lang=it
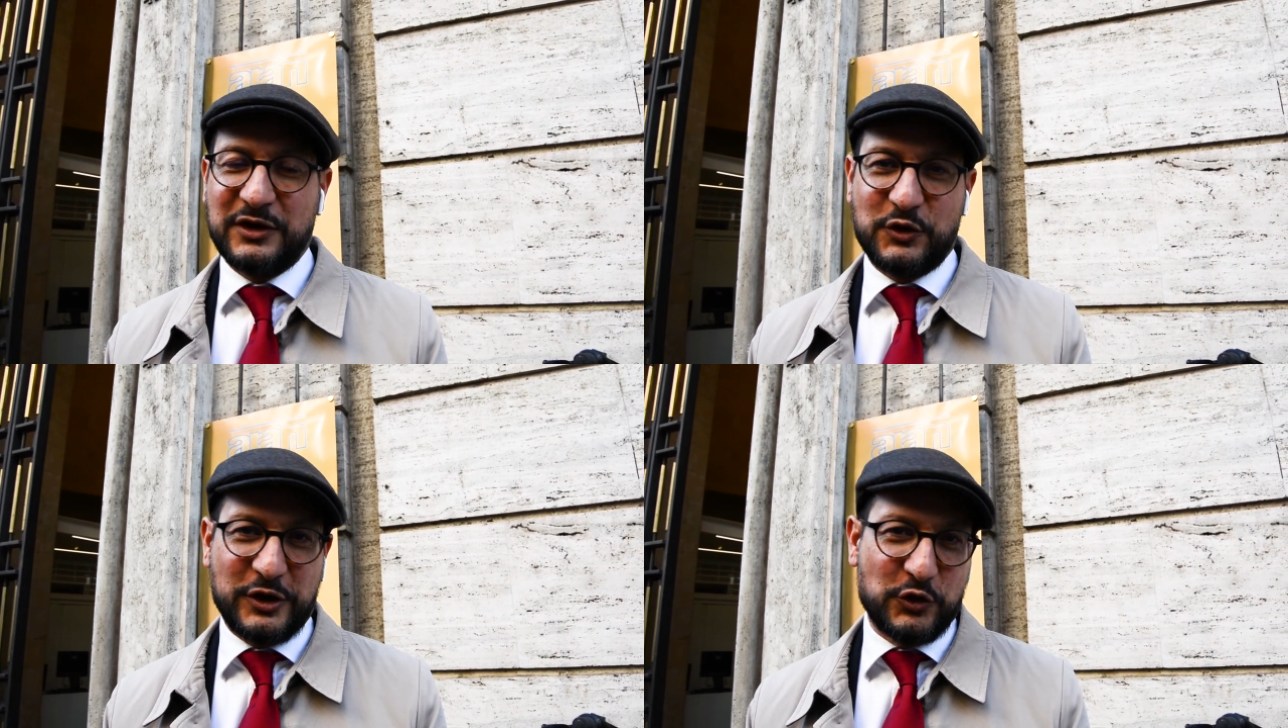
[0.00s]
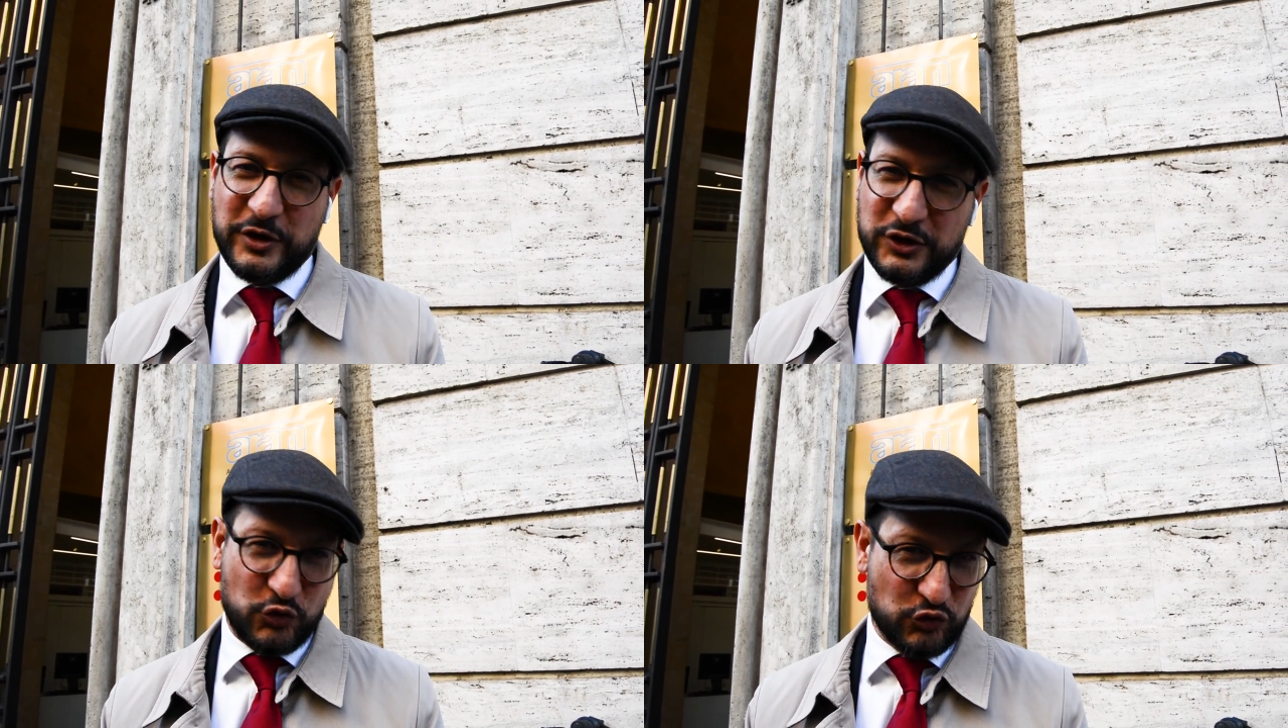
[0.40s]
ancora
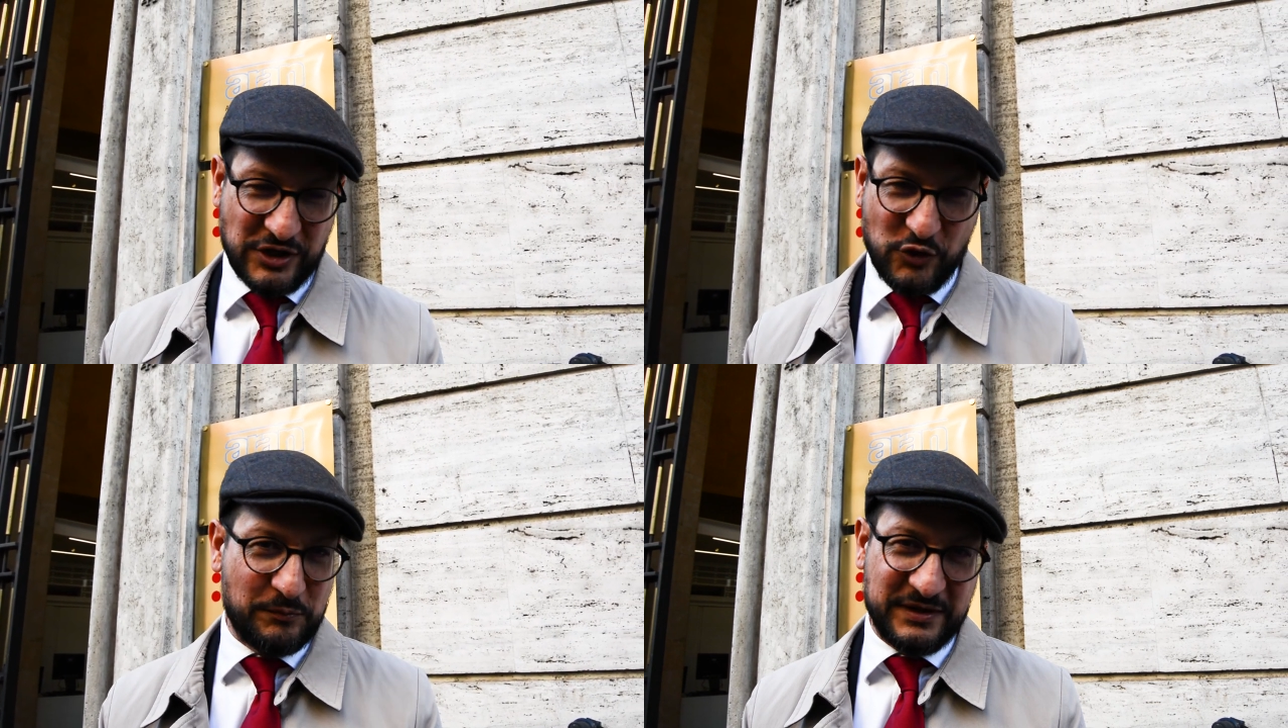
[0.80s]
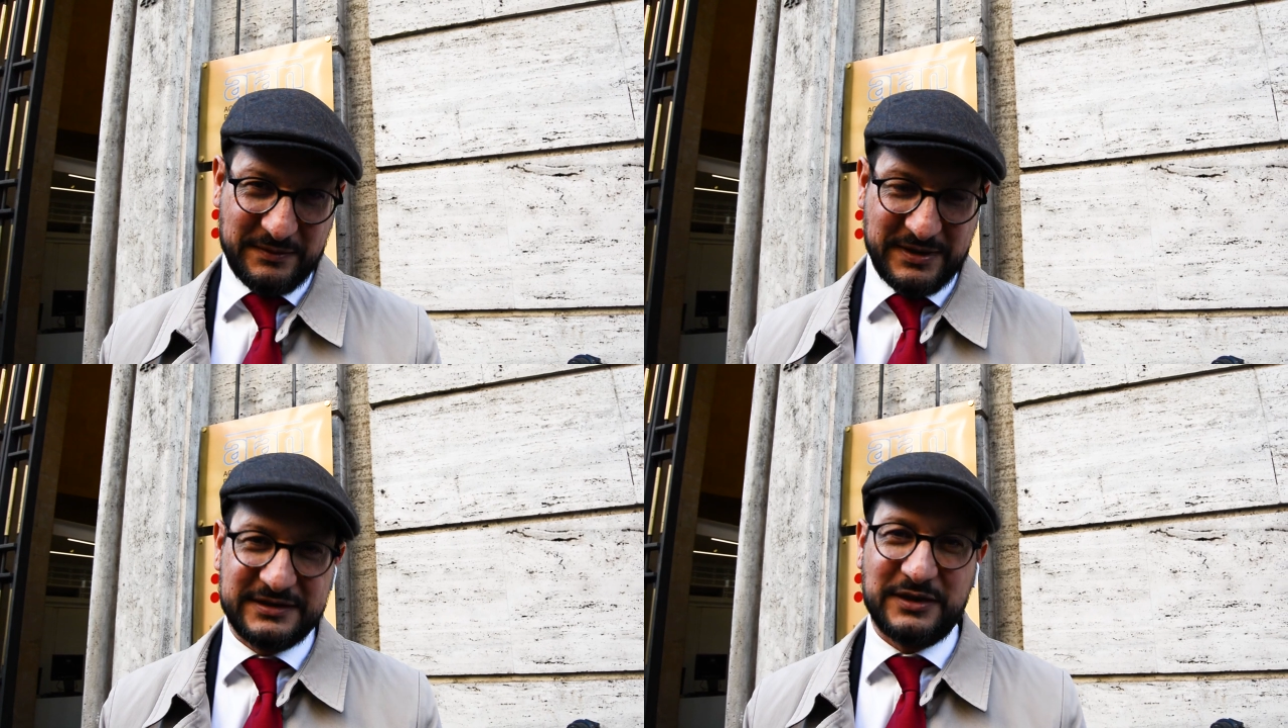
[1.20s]
non è chiusa
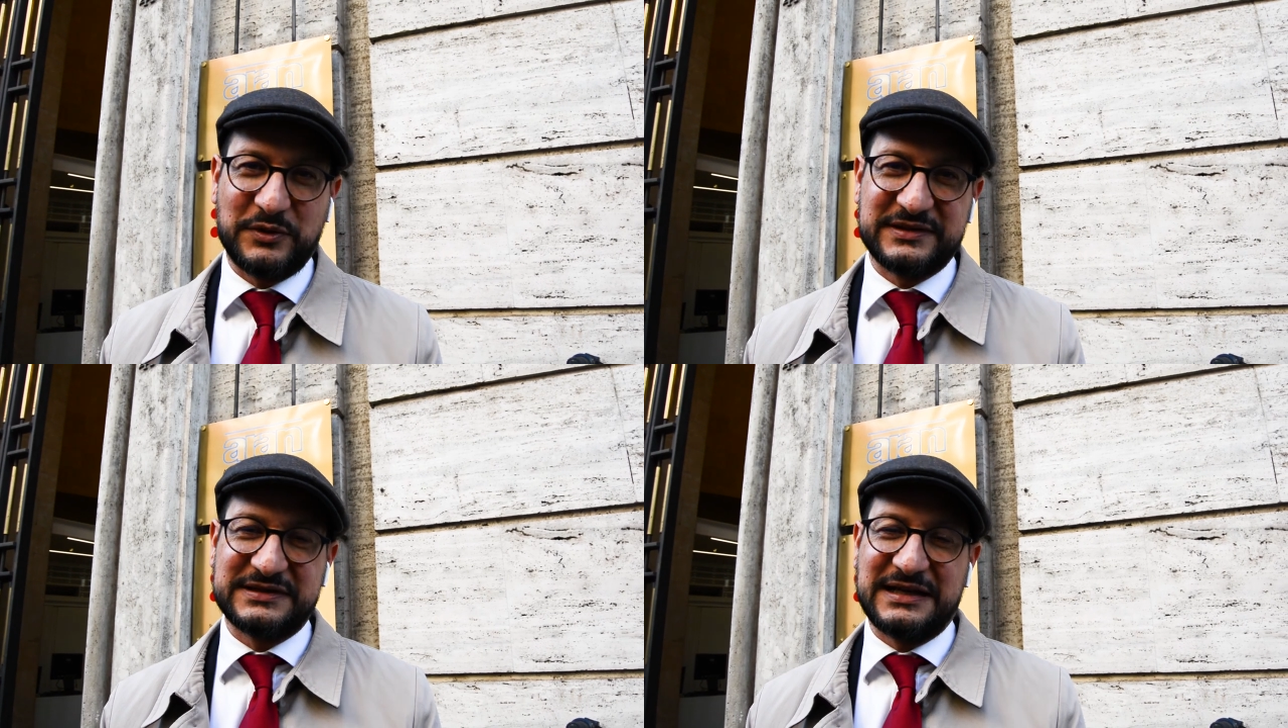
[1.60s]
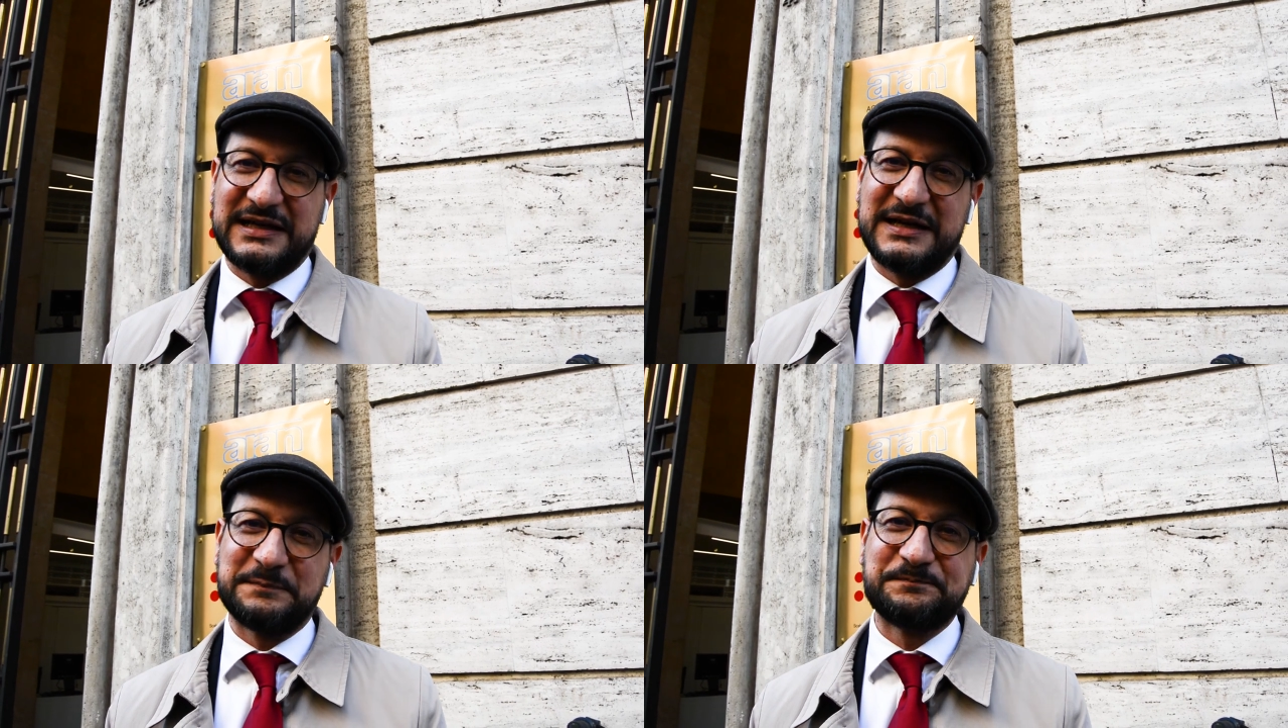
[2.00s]
completamente
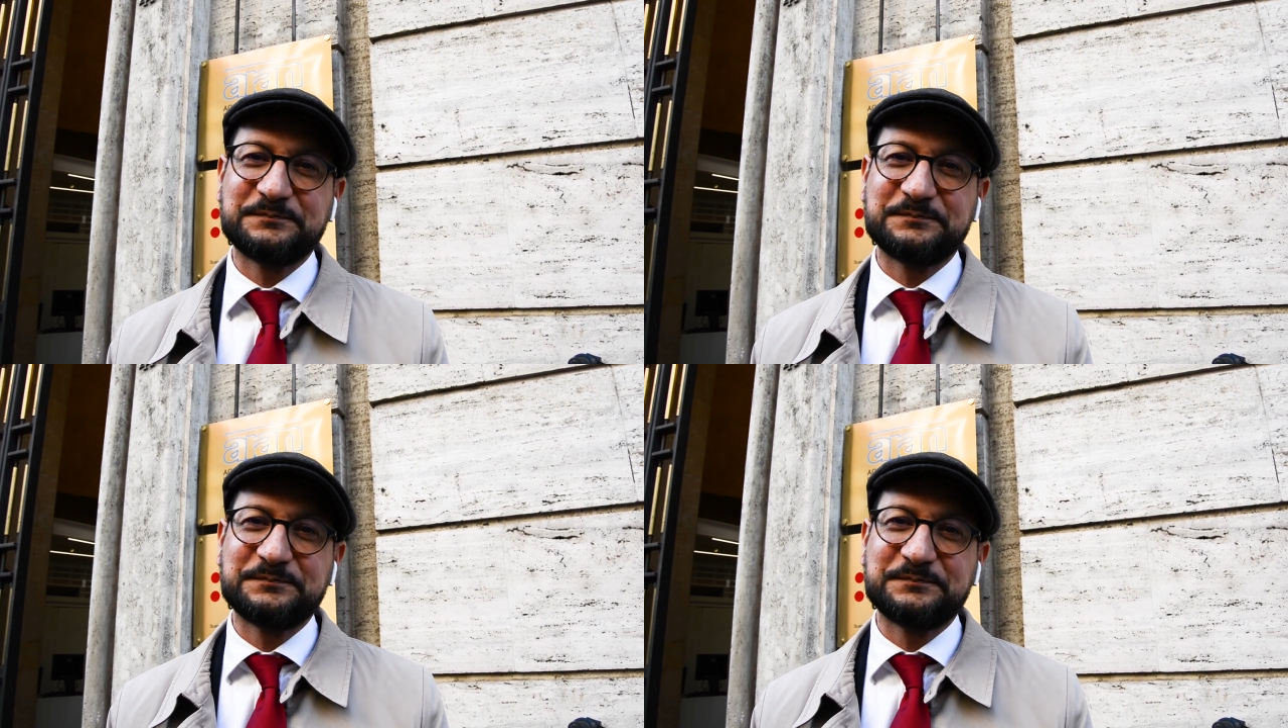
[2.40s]
questa,